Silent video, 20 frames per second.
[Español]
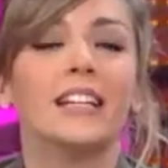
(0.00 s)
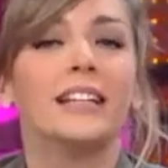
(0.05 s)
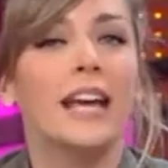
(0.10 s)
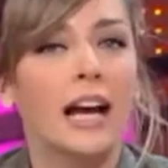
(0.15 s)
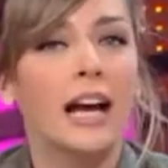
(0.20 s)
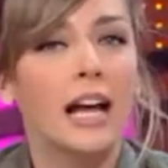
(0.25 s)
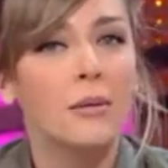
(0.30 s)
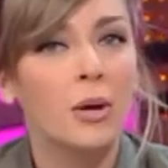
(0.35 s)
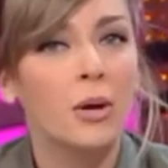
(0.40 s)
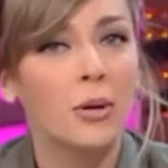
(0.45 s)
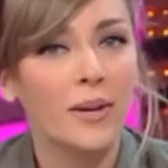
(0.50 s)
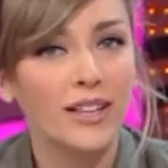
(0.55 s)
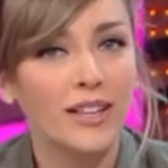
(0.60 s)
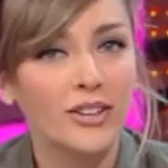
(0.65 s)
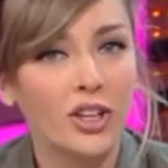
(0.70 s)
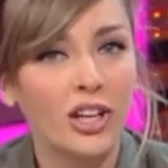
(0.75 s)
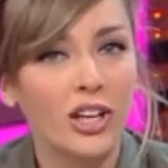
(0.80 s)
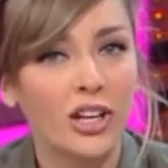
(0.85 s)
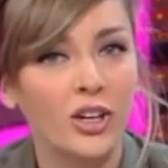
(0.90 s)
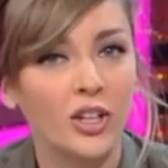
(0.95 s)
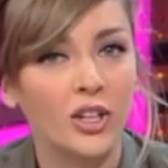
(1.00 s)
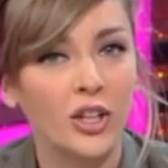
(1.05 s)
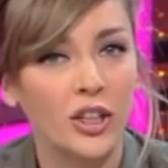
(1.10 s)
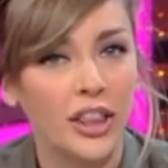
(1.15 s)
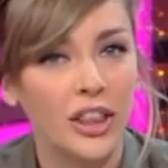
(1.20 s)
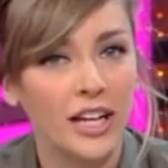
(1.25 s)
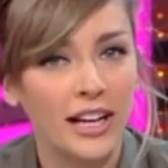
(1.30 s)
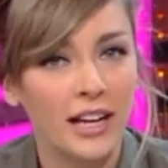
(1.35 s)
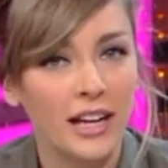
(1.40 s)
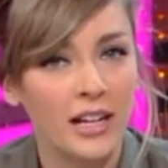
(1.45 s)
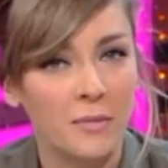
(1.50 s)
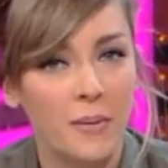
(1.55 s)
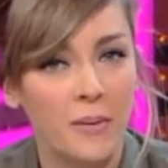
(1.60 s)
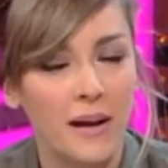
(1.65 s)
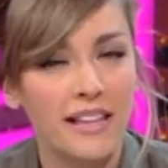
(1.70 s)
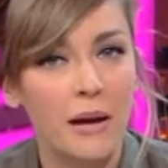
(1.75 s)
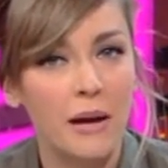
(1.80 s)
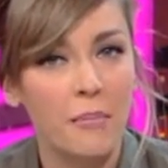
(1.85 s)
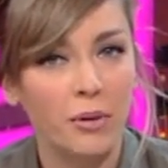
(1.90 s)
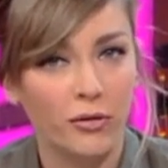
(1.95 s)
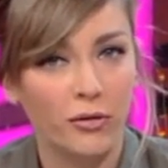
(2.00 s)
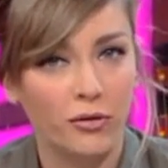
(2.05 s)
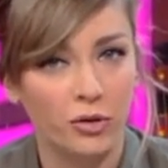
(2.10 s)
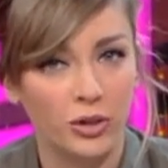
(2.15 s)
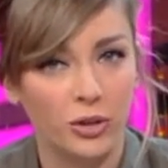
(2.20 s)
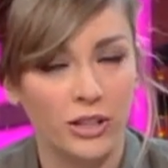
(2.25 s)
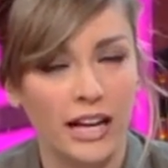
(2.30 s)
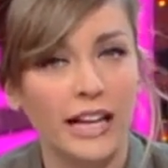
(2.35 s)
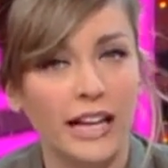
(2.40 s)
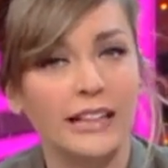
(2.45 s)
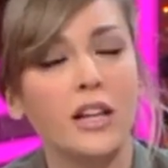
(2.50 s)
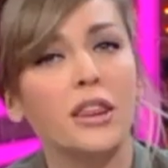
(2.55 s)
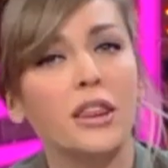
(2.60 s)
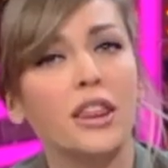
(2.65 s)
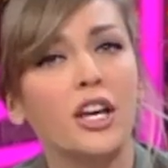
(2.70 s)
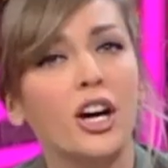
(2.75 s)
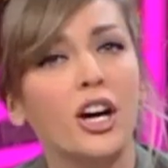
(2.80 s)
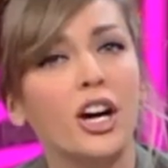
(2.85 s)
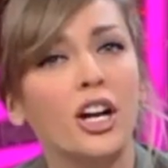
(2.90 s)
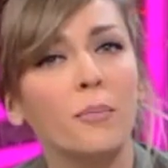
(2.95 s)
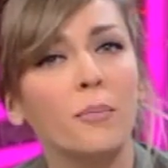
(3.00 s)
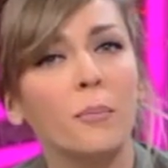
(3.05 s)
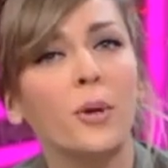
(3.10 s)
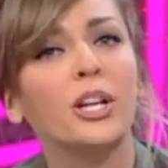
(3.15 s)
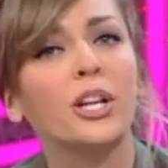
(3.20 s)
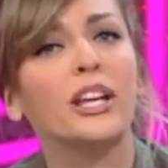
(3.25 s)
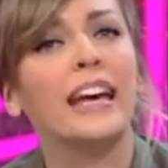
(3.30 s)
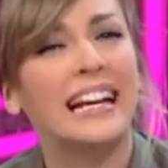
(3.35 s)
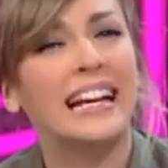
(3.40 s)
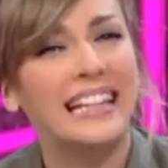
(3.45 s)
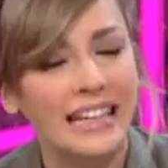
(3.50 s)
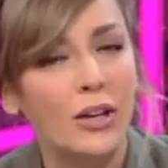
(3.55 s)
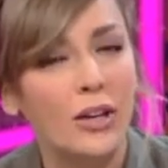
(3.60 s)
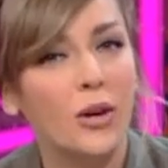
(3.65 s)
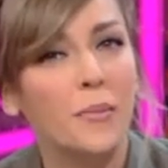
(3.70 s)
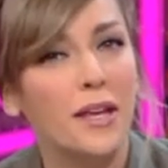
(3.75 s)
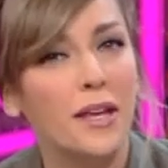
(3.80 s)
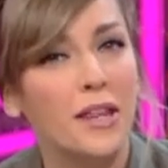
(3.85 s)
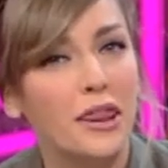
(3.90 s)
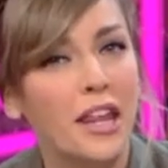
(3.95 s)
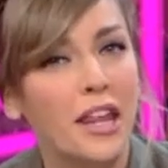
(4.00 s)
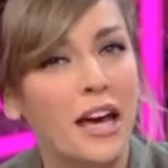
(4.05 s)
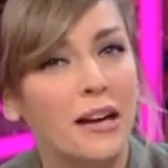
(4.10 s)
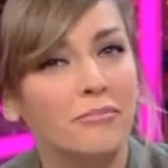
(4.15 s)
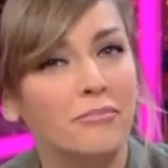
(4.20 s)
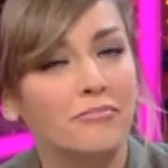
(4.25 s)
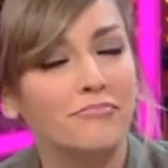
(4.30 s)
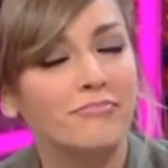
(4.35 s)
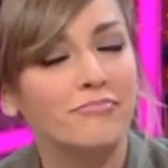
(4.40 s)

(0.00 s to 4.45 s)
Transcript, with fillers: Llega el momento de conocer a la España profunda. Atención, porque aquí comienza.